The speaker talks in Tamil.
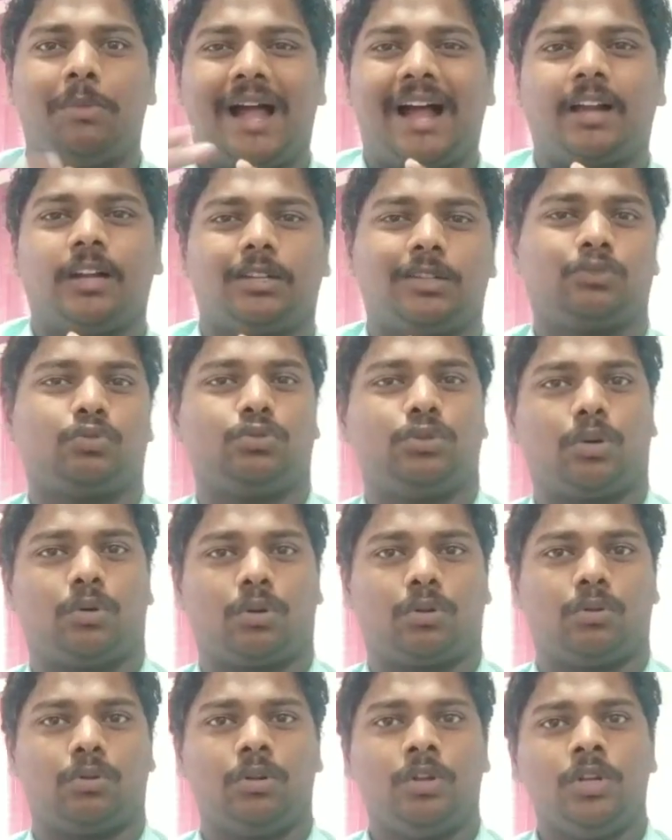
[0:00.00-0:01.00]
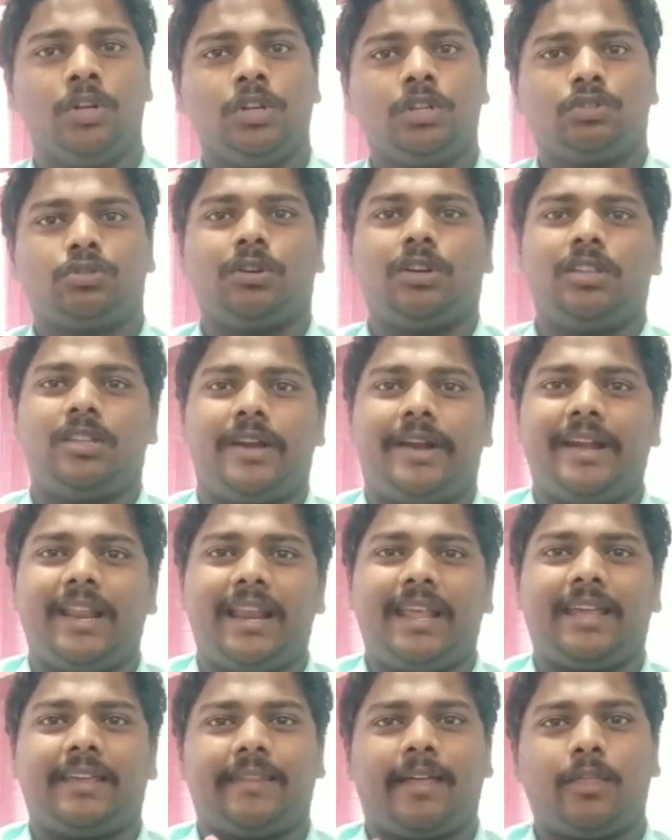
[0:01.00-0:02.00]
மேக்னெட்டை சுத்த விடணும் ஸோ இது
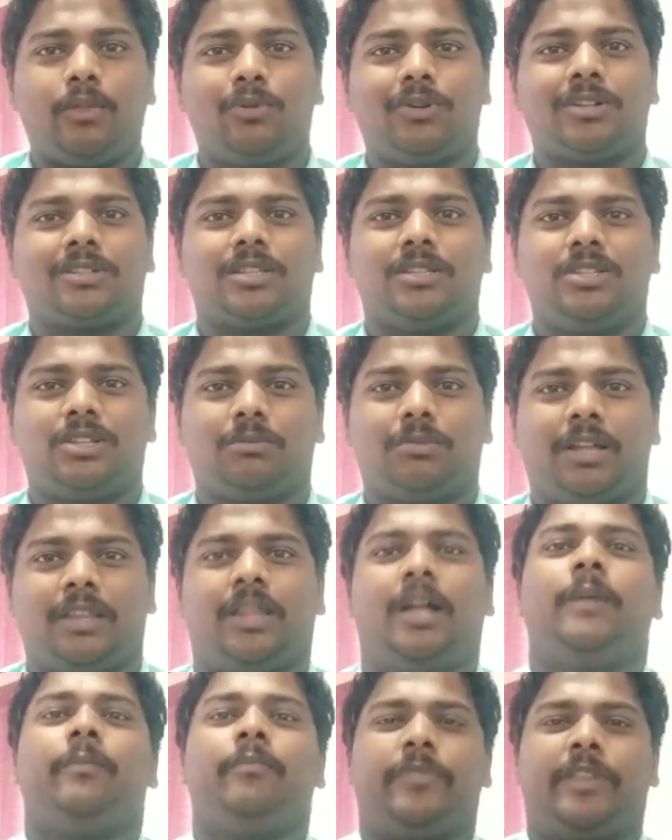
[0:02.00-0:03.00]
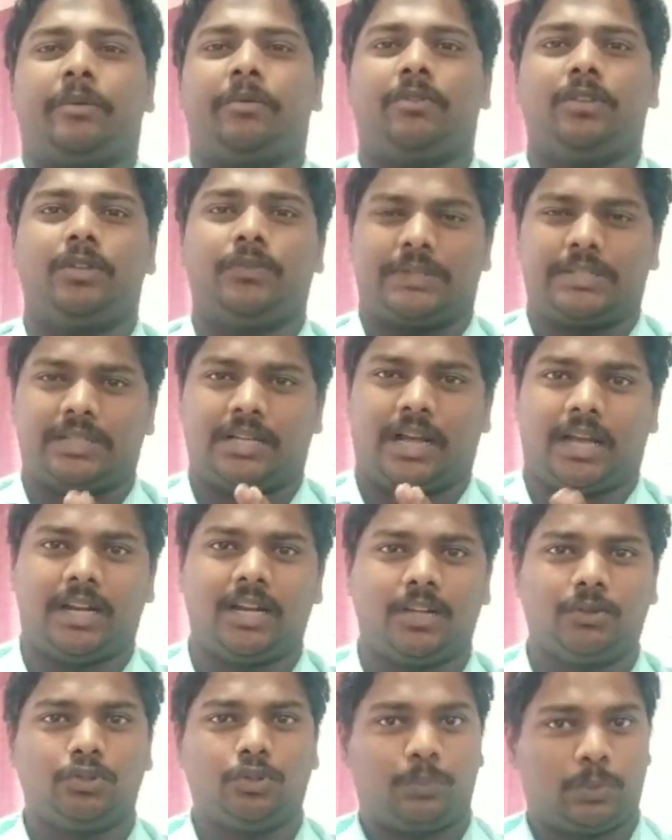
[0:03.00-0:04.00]
ரெண்டுல ஏதாவது ஒன்று செஞ்சோம்னா தான் நம்ம வந்து ஃபர்ஸ்ட்
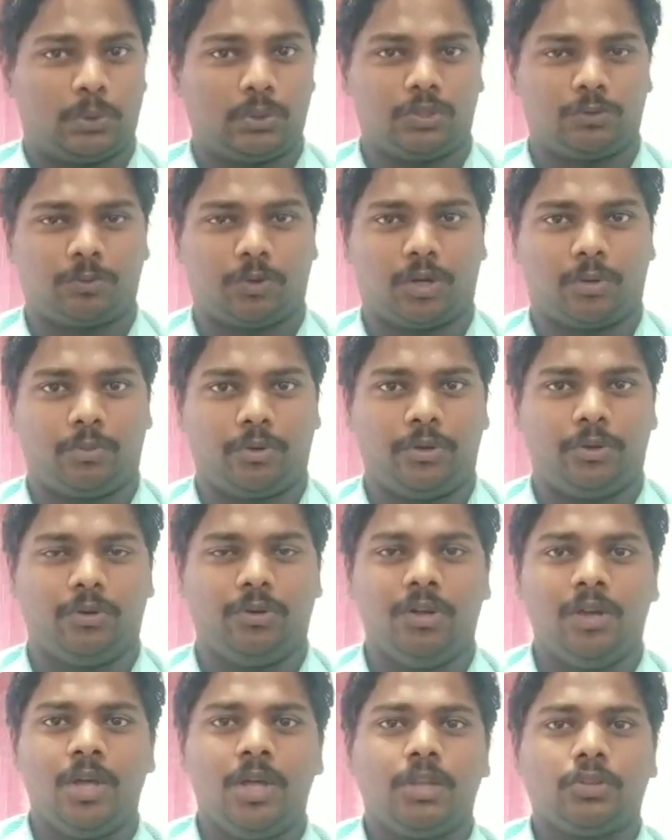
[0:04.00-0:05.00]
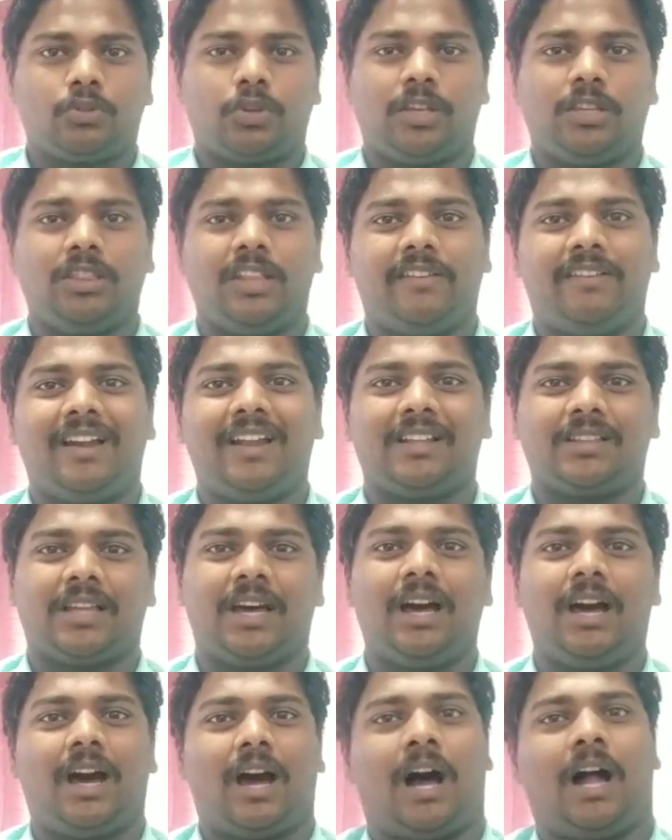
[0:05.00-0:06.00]
கரண்ட்டை வந்து ப்ரொடியூஸ் பண்ண முடியும் ஸோ இந்த வேலையை
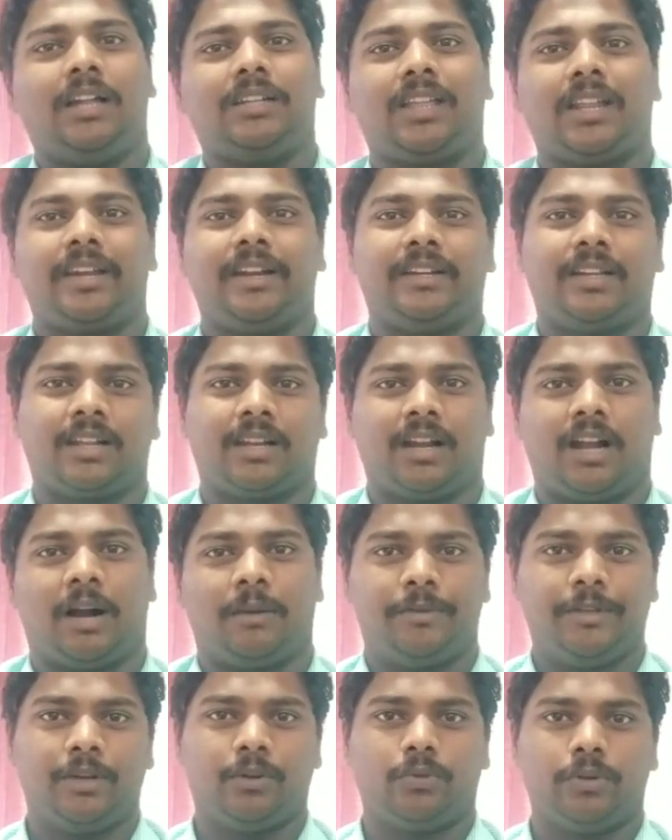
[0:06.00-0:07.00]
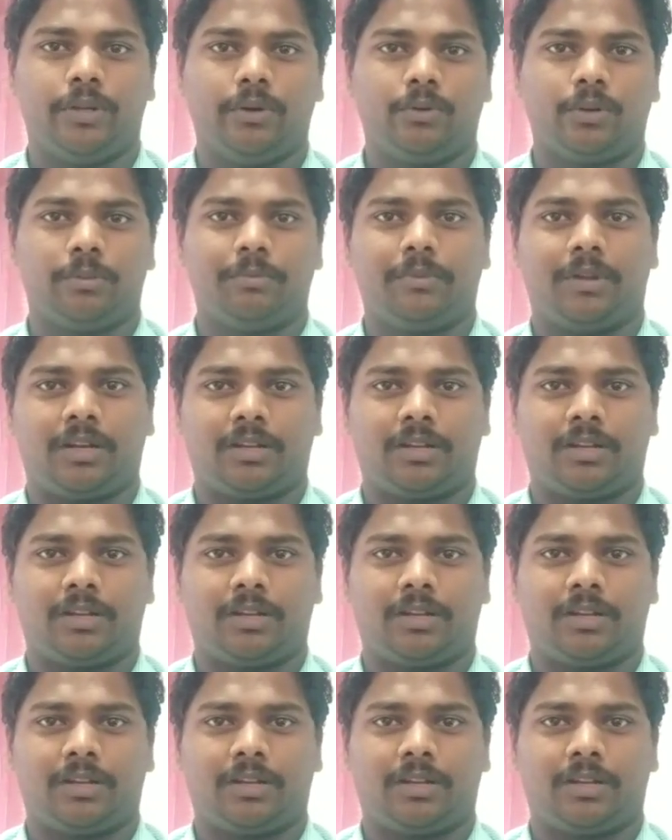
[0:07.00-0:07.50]
தான் ஆல்டர்னேட்டர் அப்படிங்கக்கூடிய ஒரு